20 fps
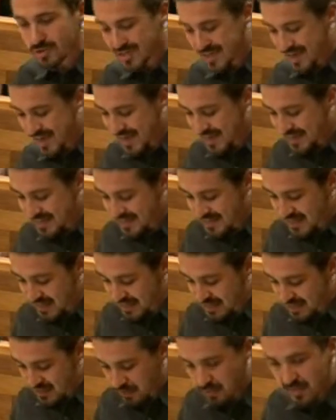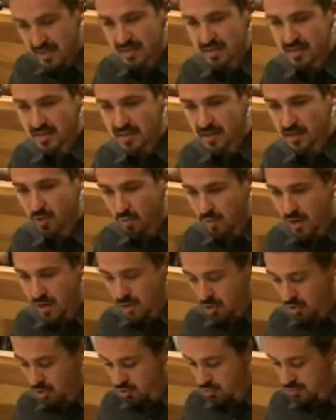exactamente igual
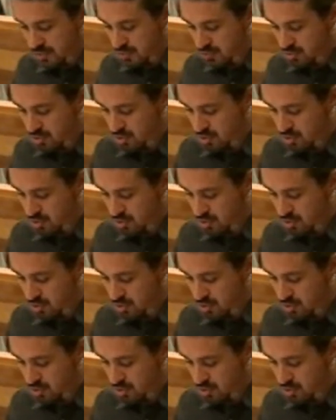con los mismos